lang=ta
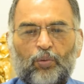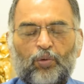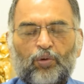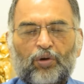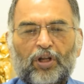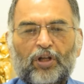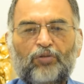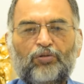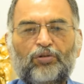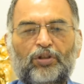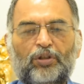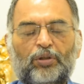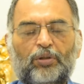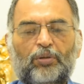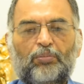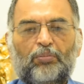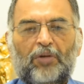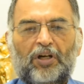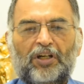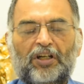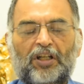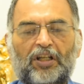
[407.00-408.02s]
உணவு
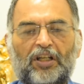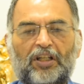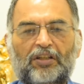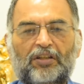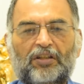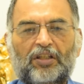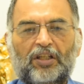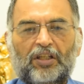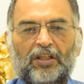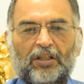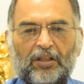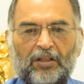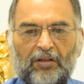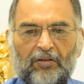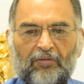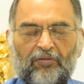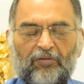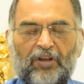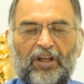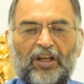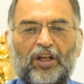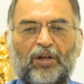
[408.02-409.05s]
மண்டலத்தை
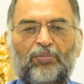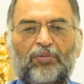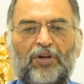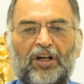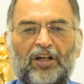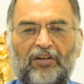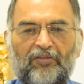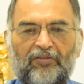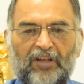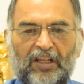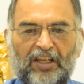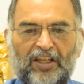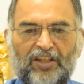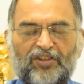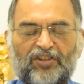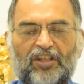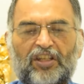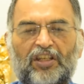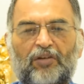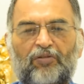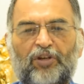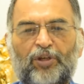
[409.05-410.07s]
வேகமாக வேலை
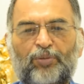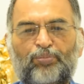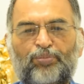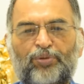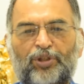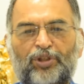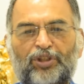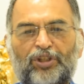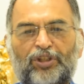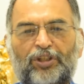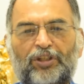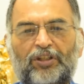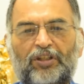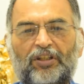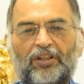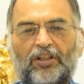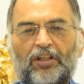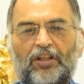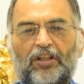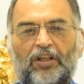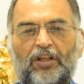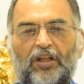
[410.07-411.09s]
செய்ய வைப்பது
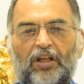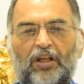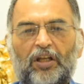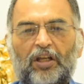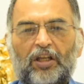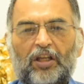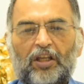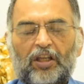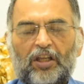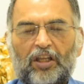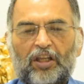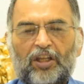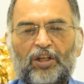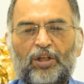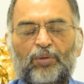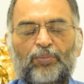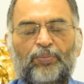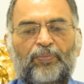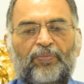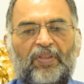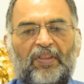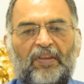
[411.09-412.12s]

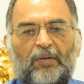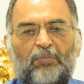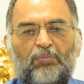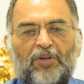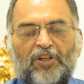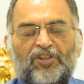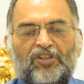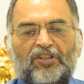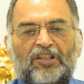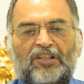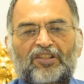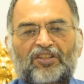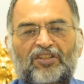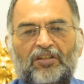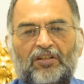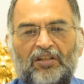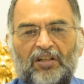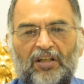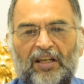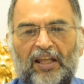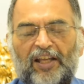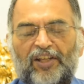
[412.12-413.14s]
இன்னும் மசில்ஸ்
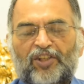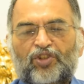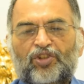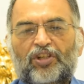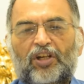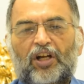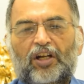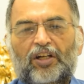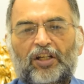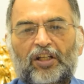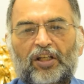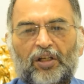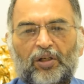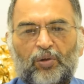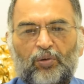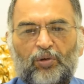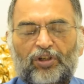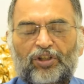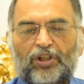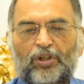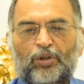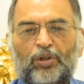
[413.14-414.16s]
ரிலாக்ஸ்டான
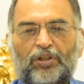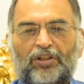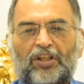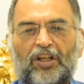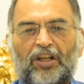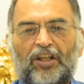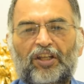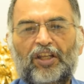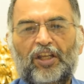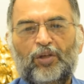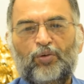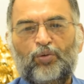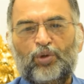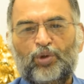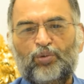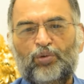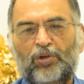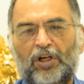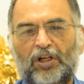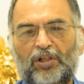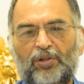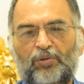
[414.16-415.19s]
ஒரு நிலையை
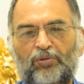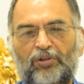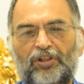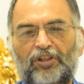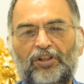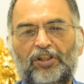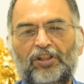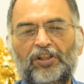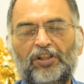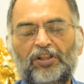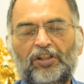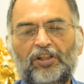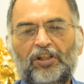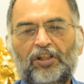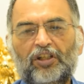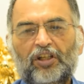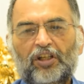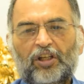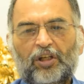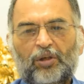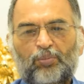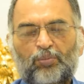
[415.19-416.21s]
உருவாக்குவது
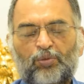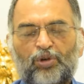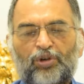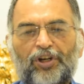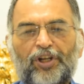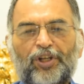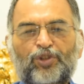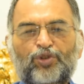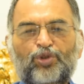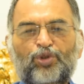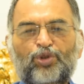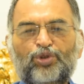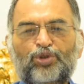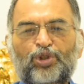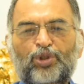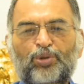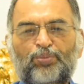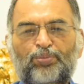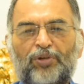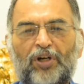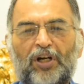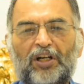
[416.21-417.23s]
மூளை
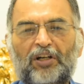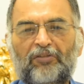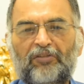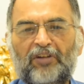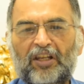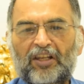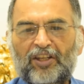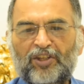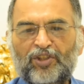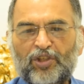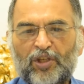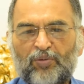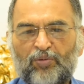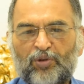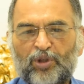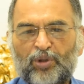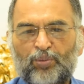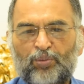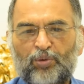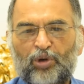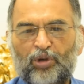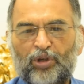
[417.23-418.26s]
சுறுசுறுப்பாக வேலை
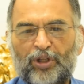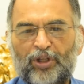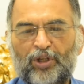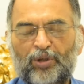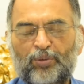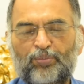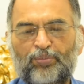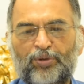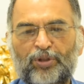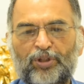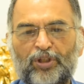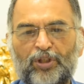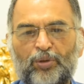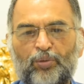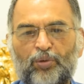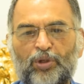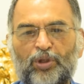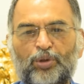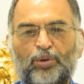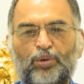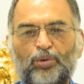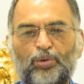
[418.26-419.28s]
செய்வது போல இருப்பது
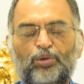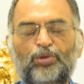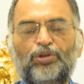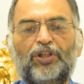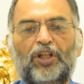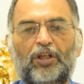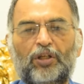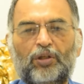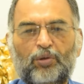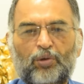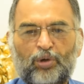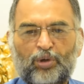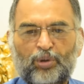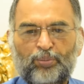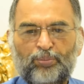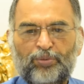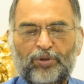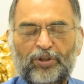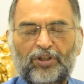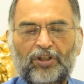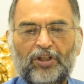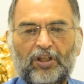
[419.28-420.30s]
ஒரு தூண்டல்
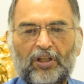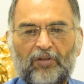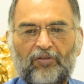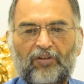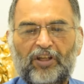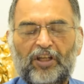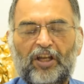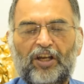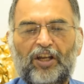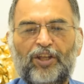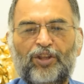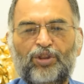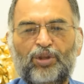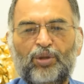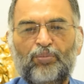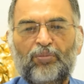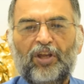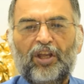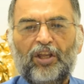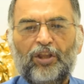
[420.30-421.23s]
கொடுப்பது இவை அனைத்துமே